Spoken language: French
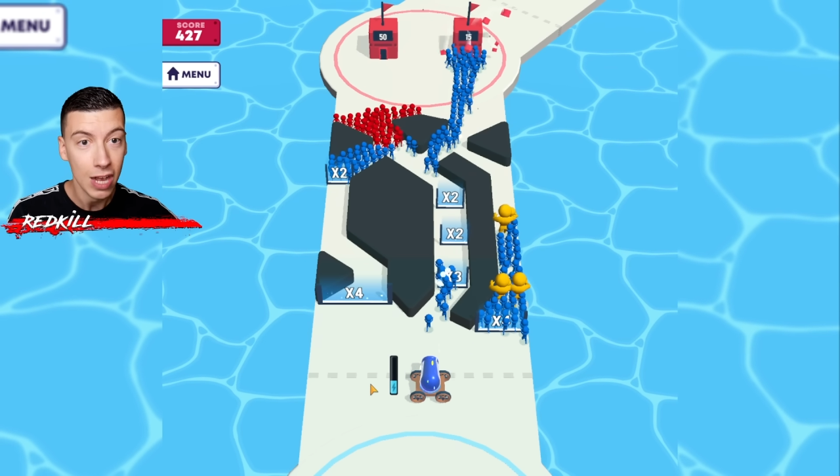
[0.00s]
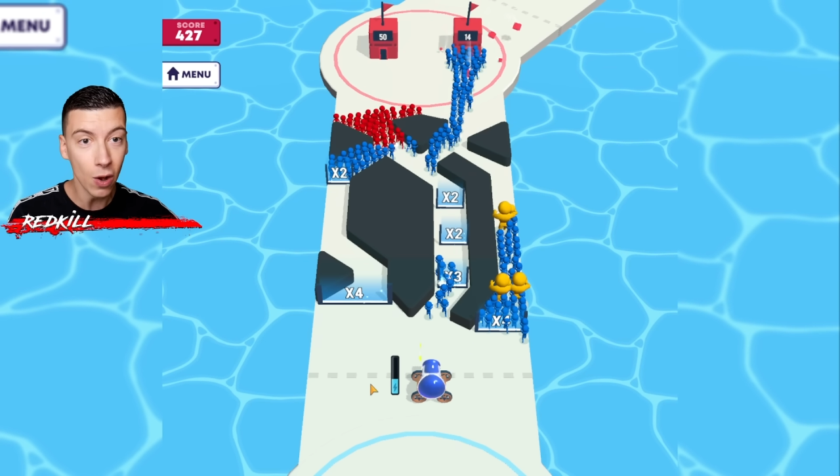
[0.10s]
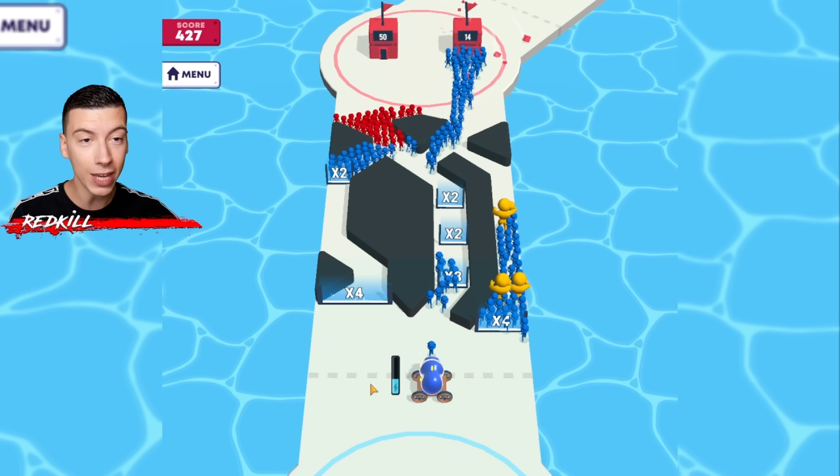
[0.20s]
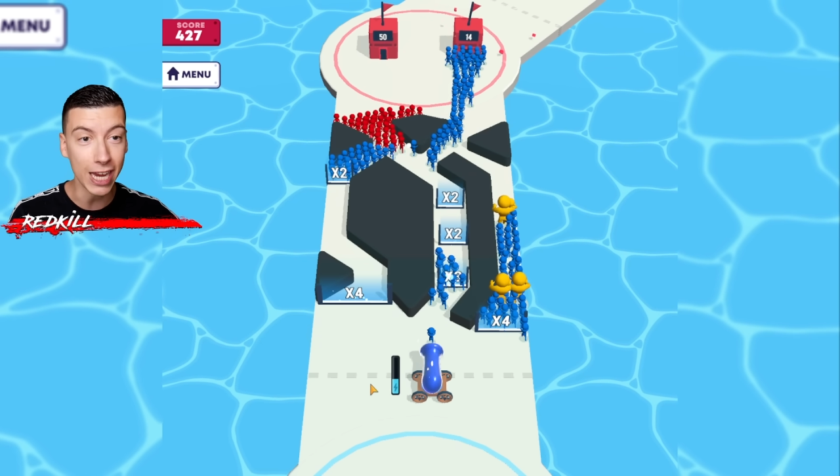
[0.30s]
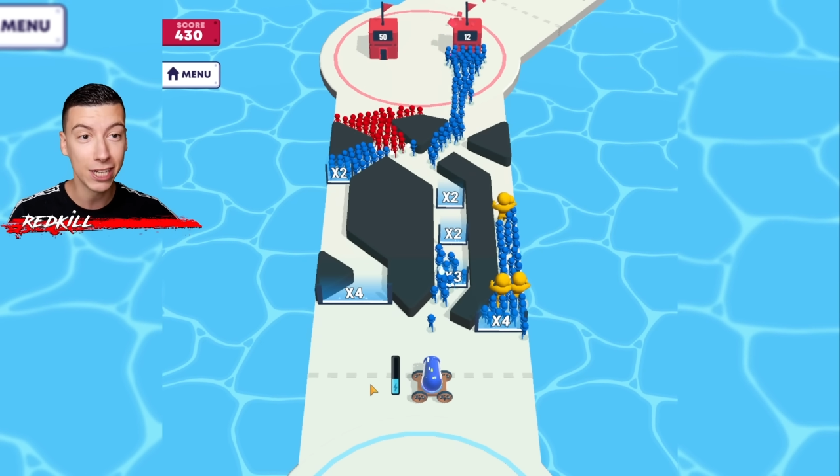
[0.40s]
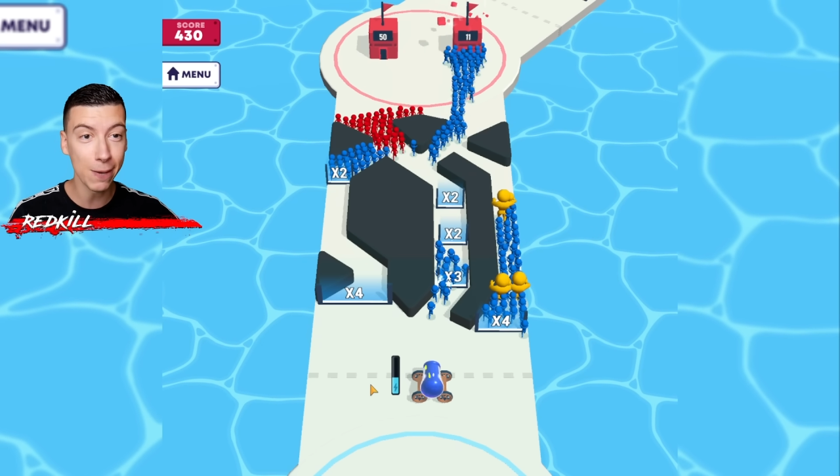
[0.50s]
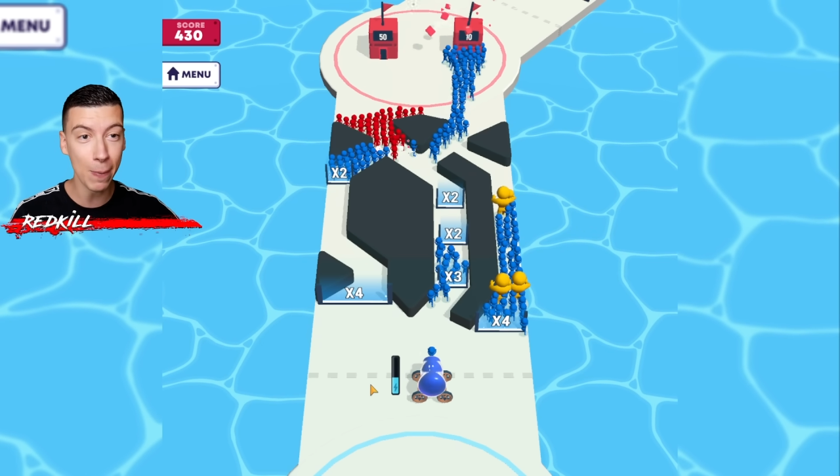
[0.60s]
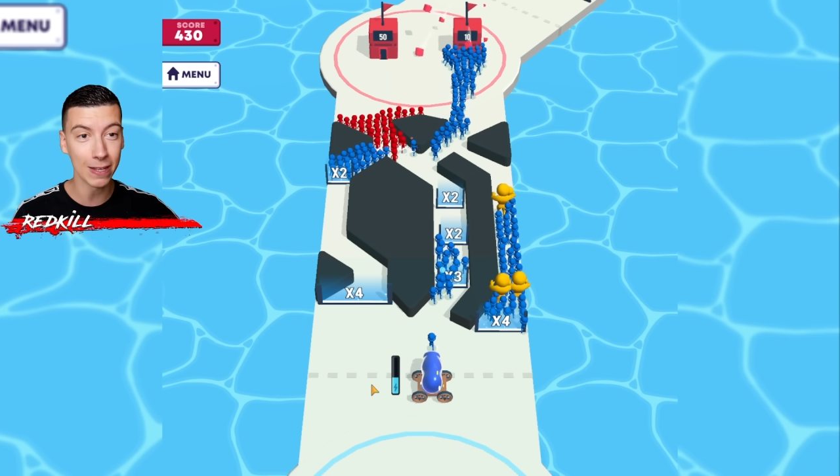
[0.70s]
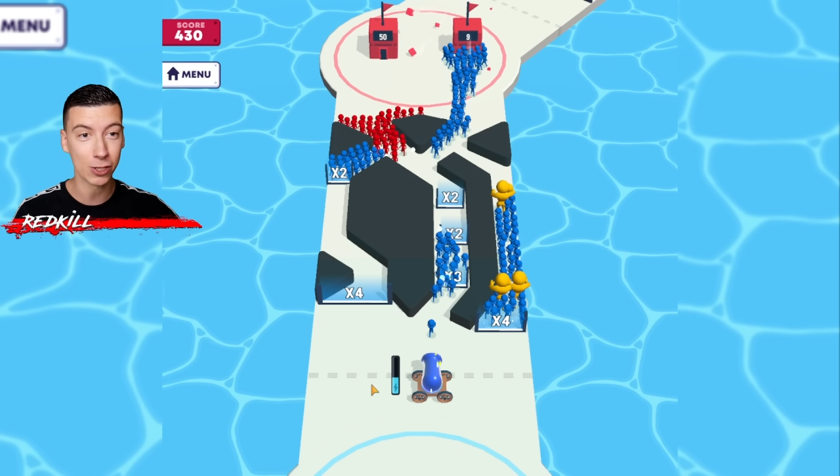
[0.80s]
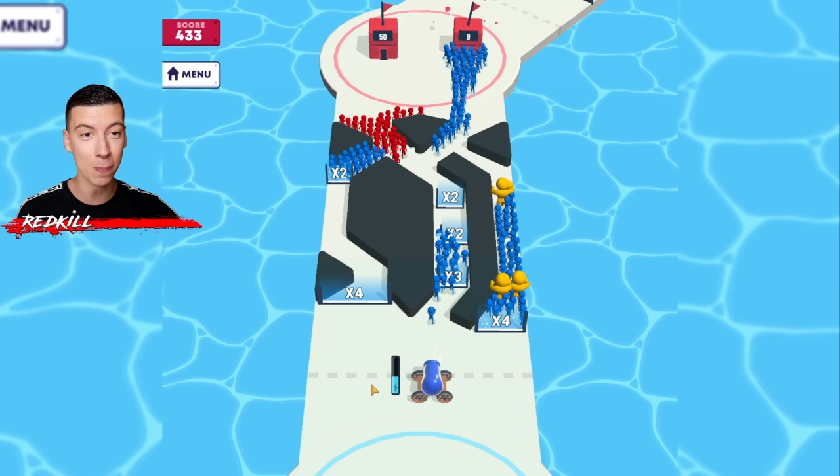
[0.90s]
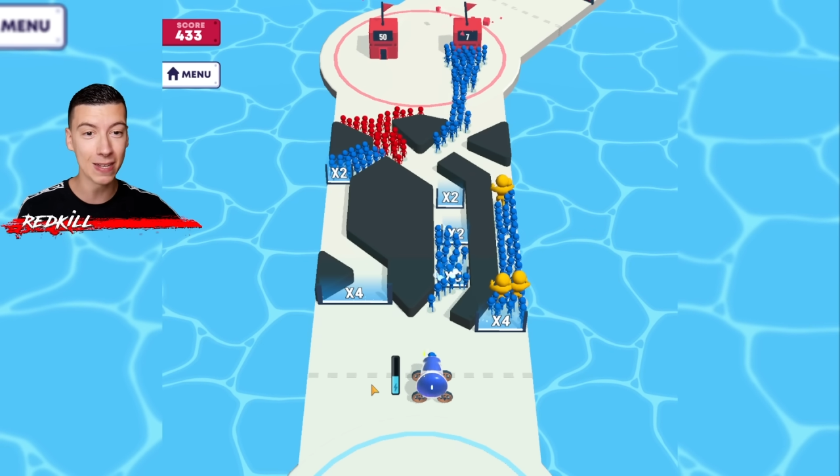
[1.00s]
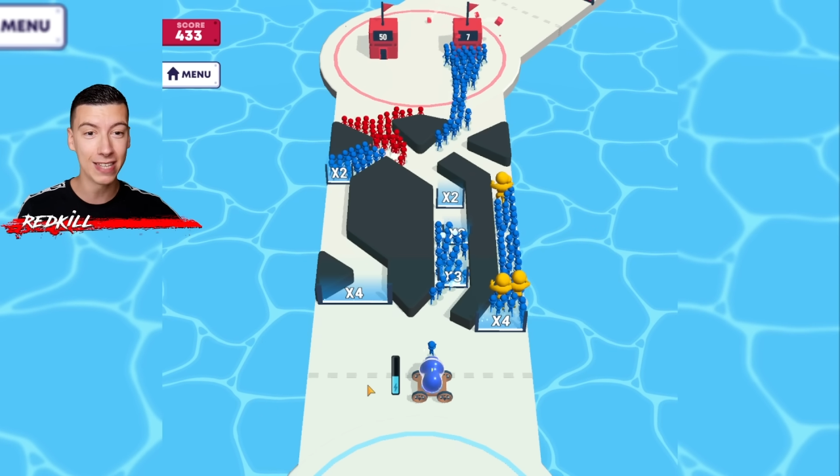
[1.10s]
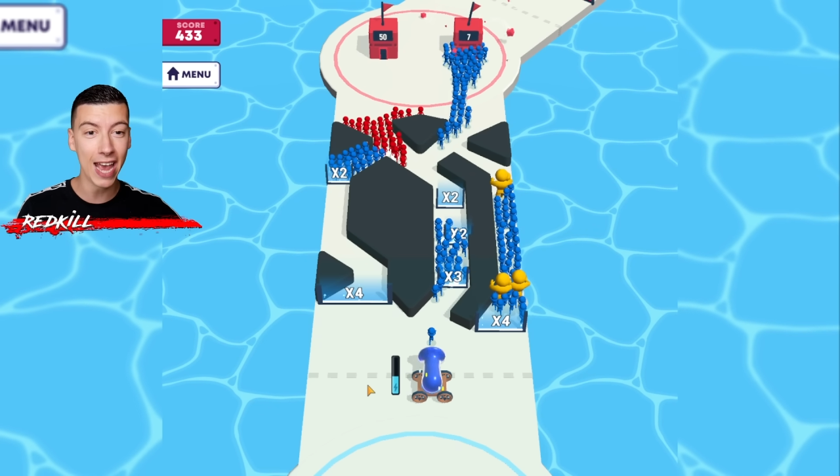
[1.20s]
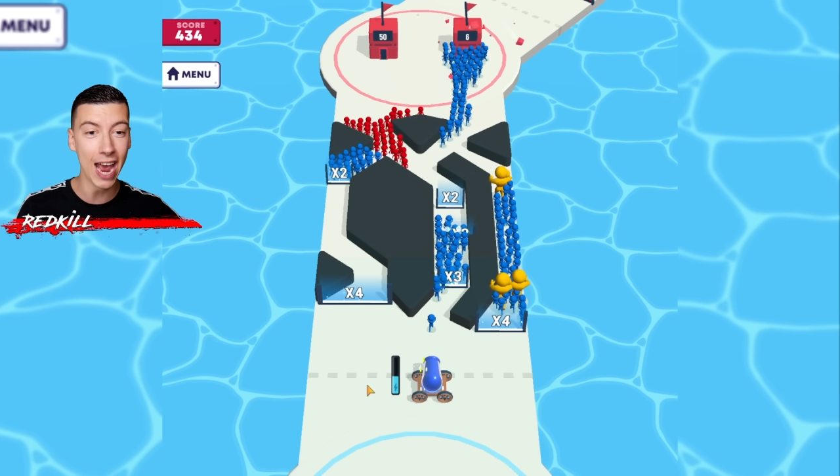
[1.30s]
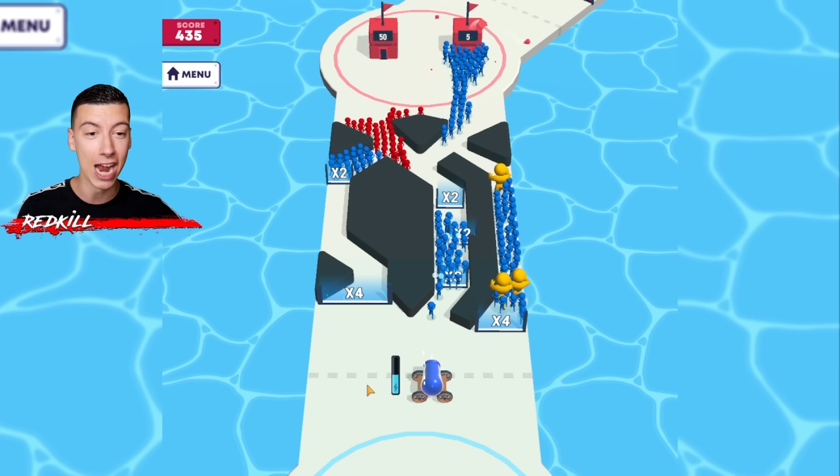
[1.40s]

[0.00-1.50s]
Ok, j'ai pas, passé,